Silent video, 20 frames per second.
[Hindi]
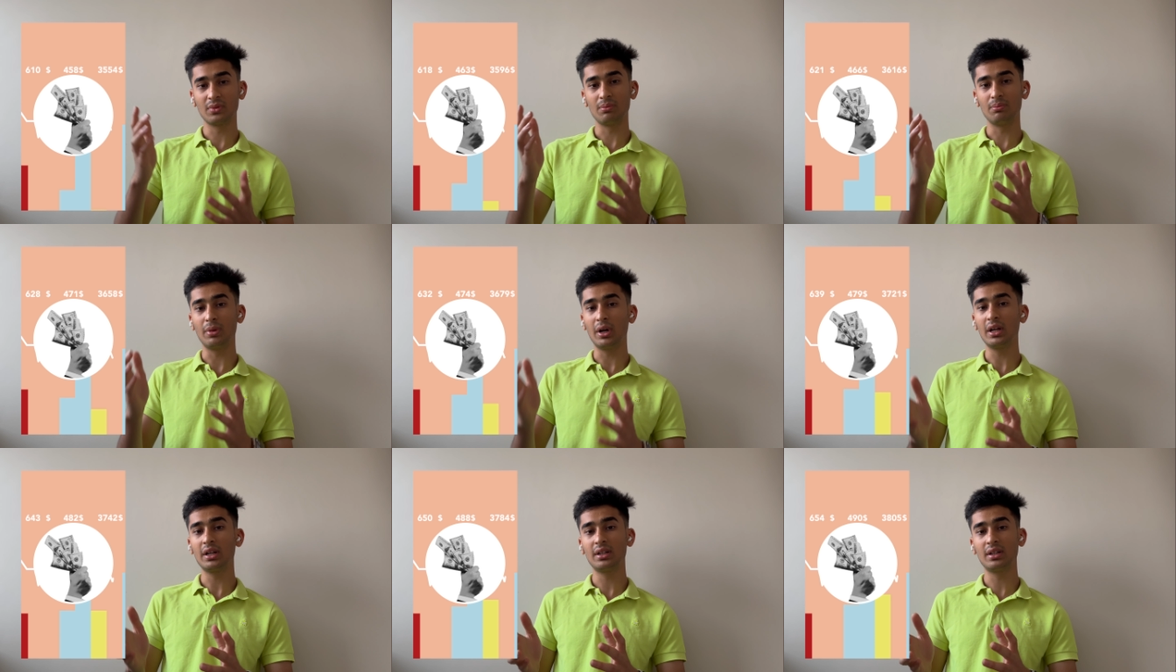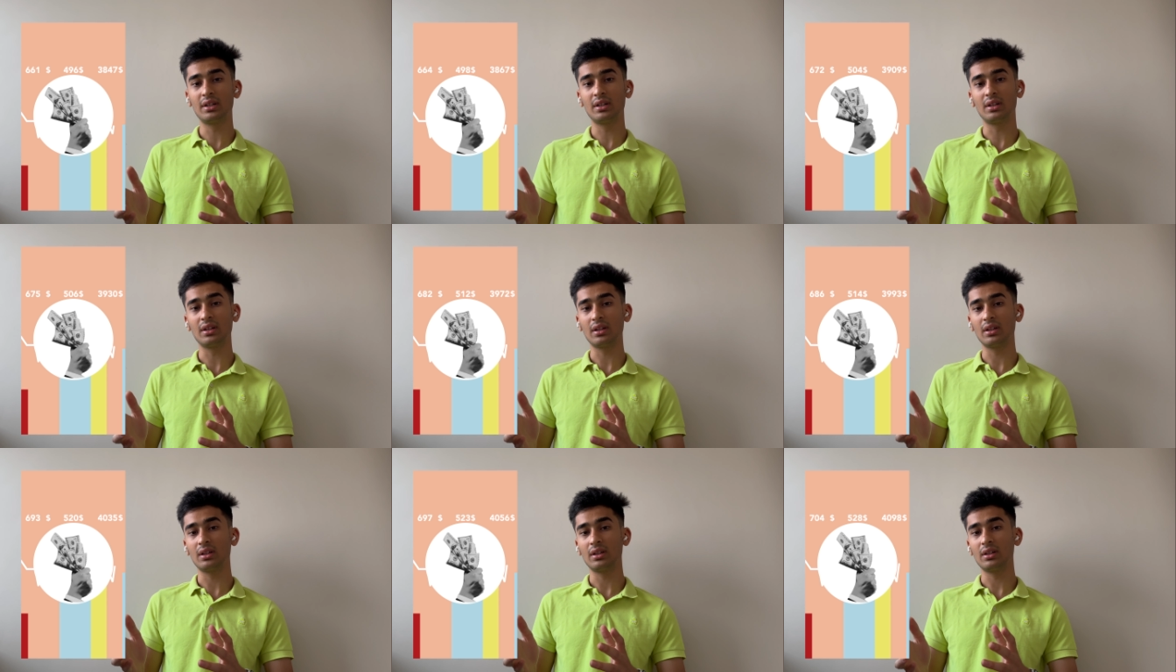
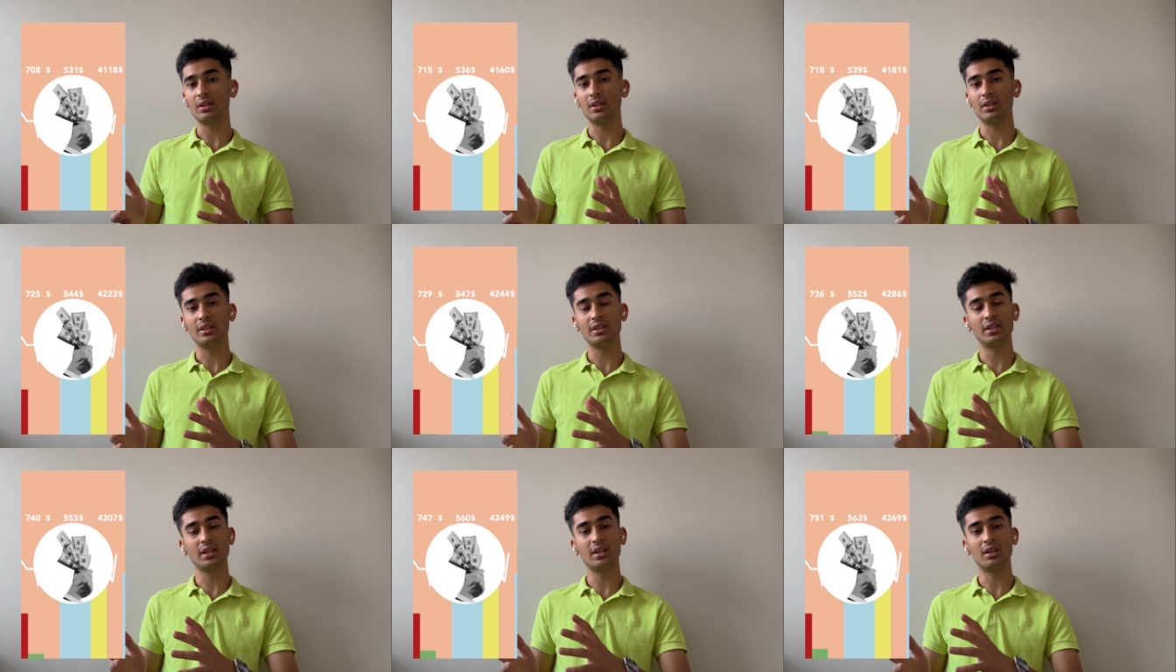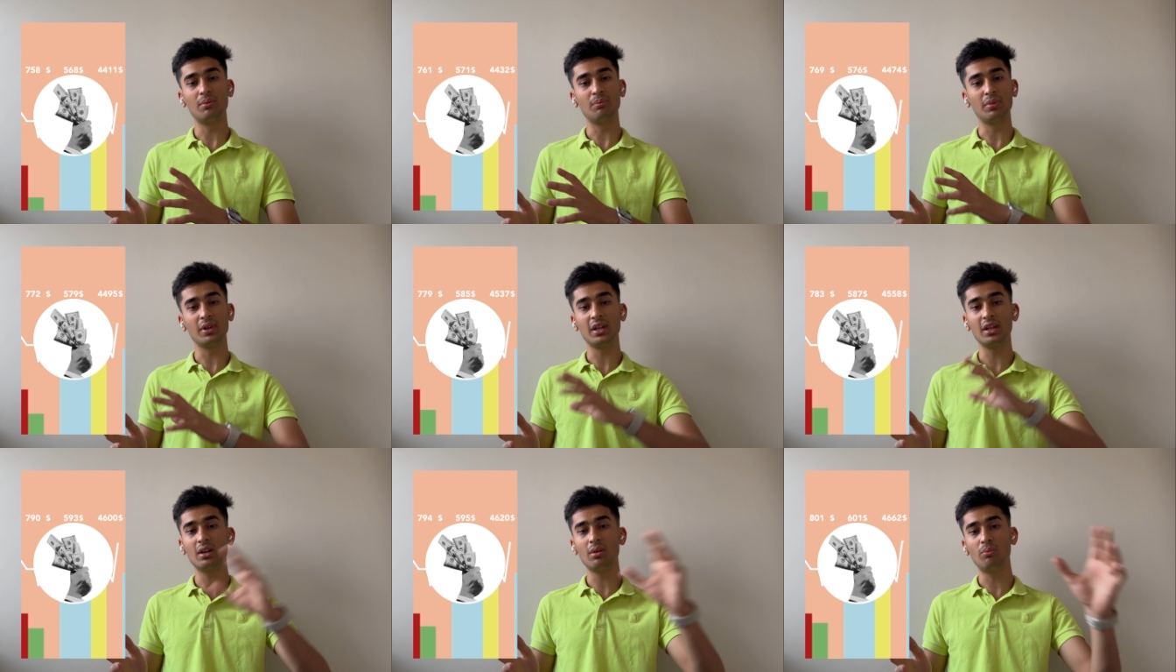बट ये
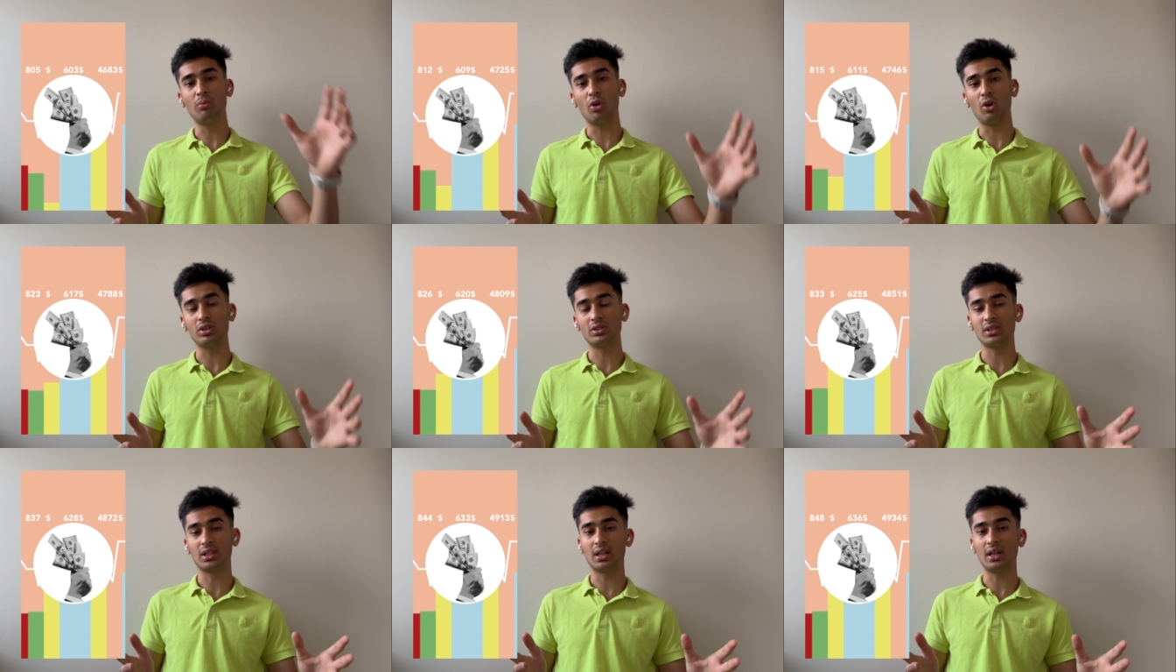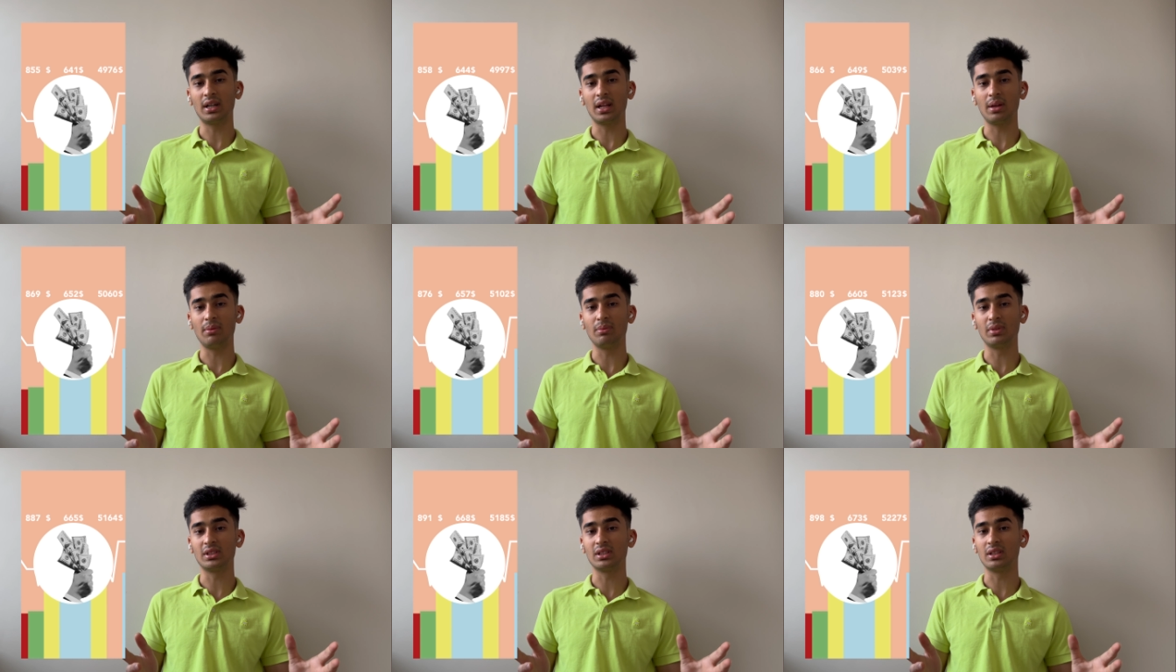कंपनी का बहुत सारा
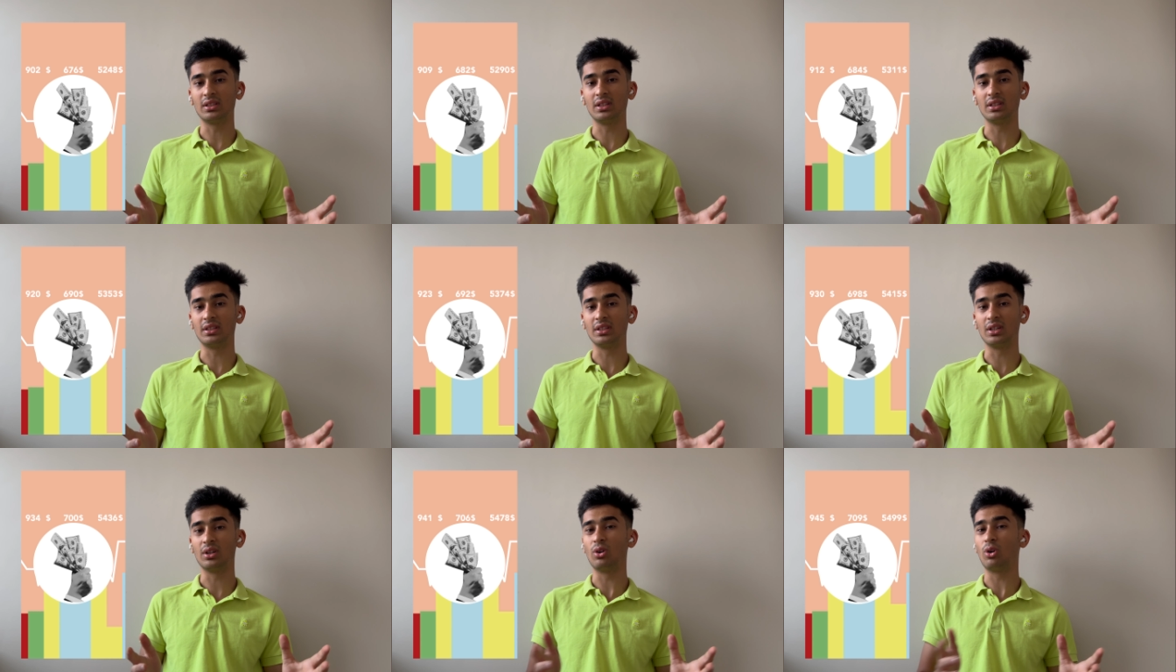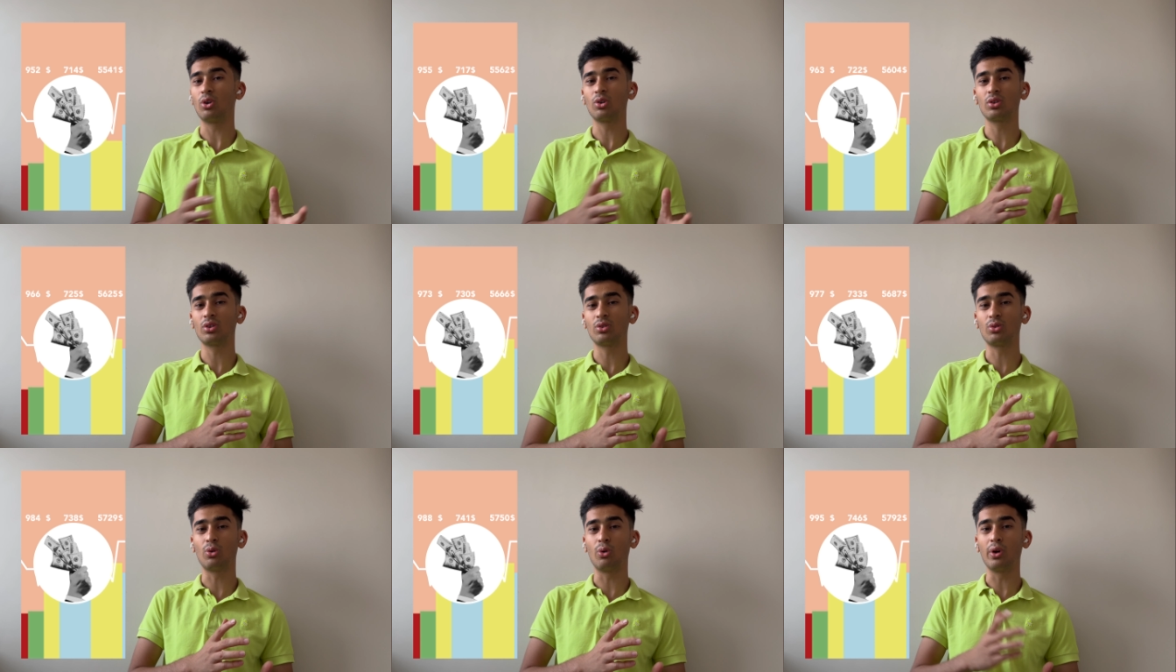टाइम बचा देती है और
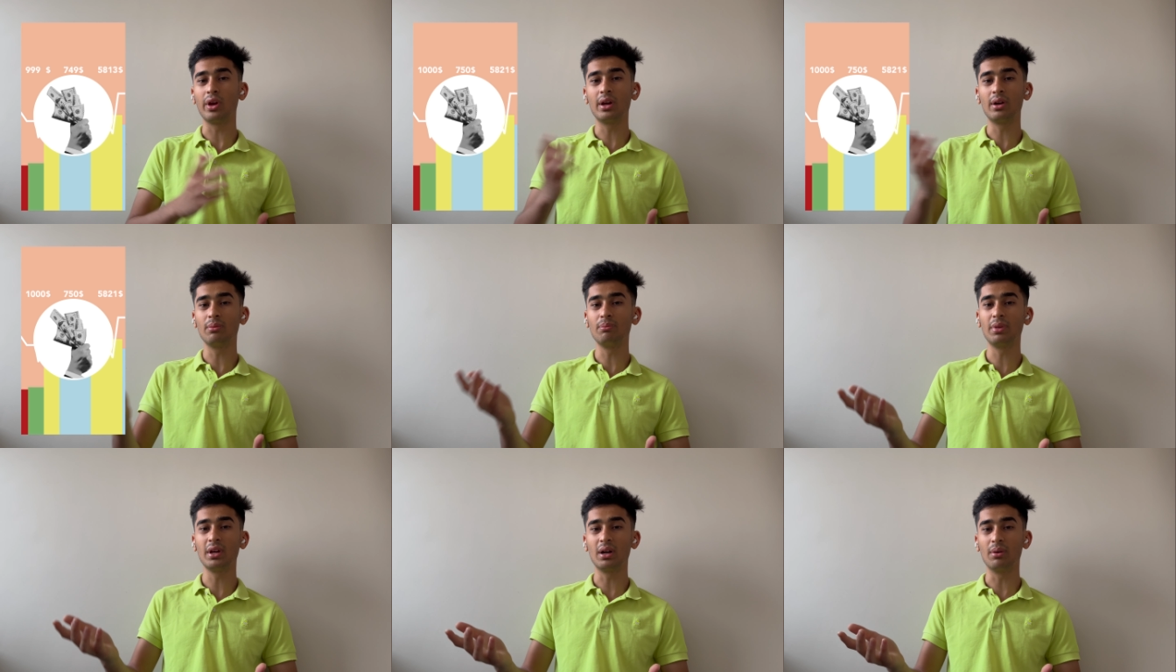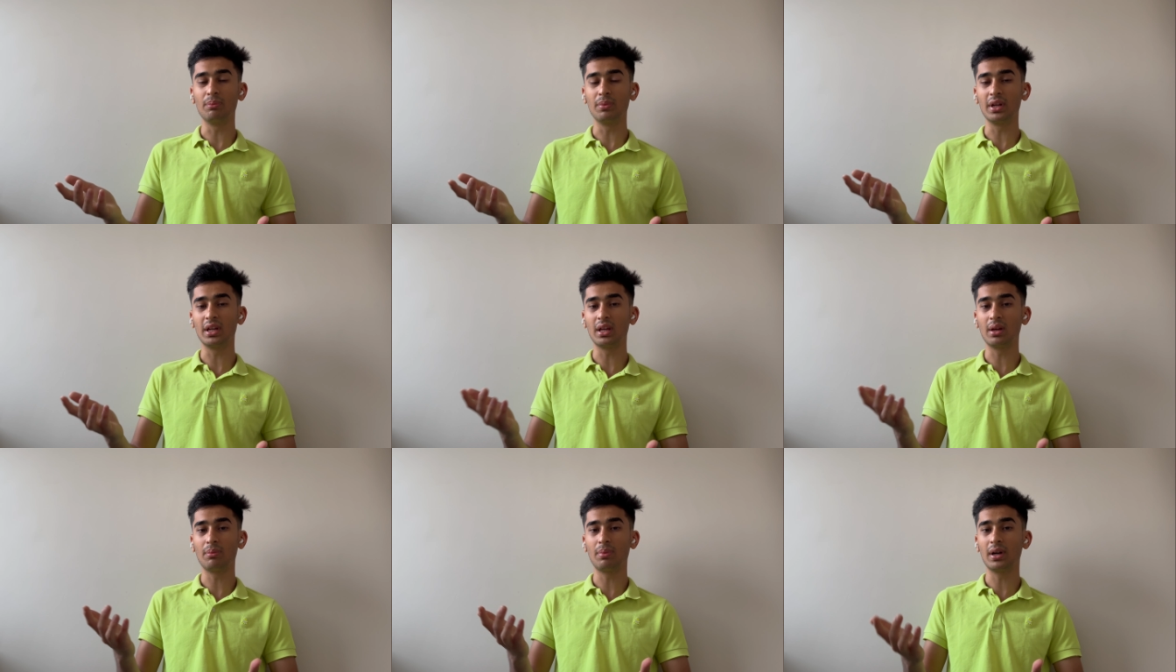कोई भी
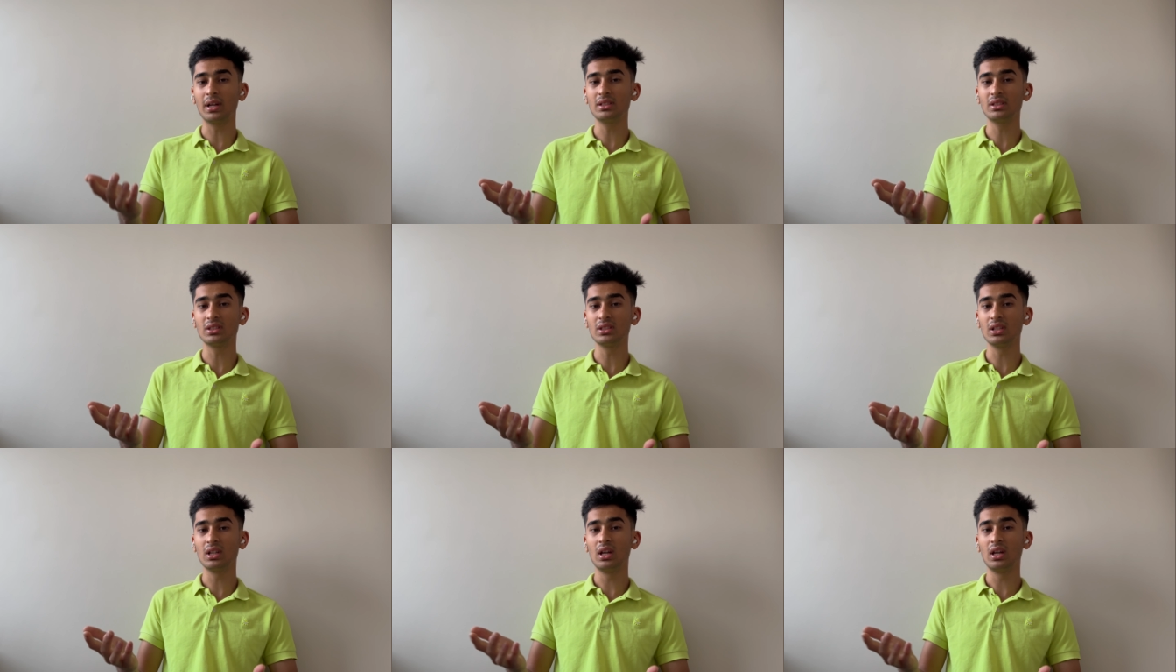कंपनी के पास